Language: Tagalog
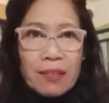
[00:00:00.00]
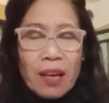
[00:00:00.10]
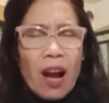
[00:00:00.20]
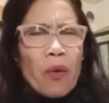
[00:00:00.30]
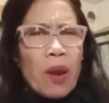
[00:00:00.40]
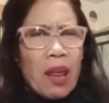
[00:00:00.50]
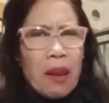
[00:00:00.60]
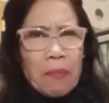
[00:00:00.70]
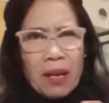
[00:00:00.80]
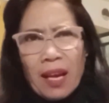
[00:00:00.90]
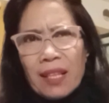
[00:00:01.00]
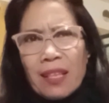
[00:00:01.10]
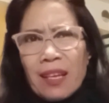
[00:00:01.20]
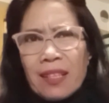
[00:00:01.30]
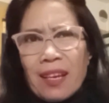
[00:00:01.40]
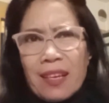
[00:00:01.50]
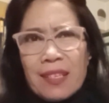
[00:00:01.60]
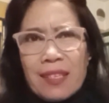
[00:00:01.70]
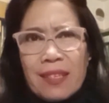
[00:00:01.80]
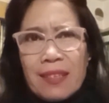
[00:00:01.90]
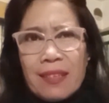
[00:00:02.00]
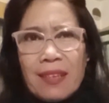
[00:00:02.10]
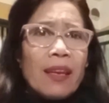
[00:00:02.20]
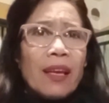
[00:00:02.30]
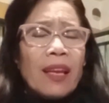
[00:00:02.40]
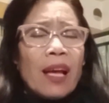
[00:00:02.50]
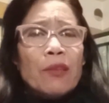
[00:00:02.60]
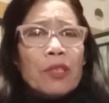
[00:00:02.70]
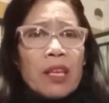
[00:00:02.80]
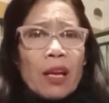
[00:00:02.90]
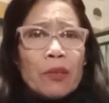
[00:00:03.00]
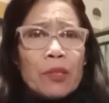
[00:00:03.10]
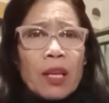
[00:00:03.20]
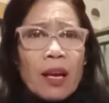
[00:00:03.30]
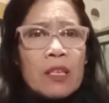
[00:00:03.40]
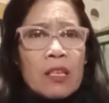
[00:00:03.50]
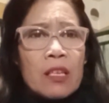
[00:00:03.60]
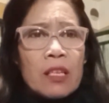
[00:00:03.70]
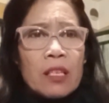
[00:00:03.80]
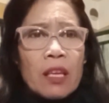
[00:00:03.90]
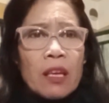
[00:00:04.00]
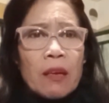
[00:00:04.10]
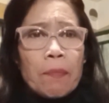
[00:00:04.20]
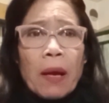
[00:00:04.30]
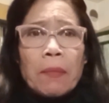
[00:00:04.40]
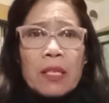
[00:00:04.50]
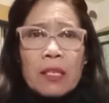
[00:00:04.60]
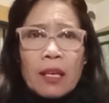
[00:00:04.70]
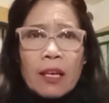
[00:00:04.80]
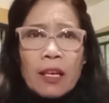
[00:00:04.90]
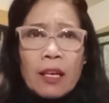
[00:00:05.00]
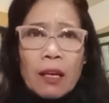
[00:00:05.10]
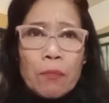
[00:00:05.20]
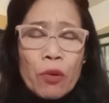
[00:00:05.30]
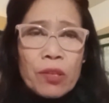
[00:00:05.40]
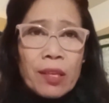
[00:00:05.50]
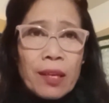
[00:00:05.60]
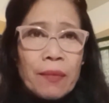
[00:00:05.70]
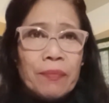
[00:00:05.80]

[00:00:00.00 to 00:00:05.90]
Ah, wala namang kainte-interes. Nanalo si ano sa si Pacman sa boxing.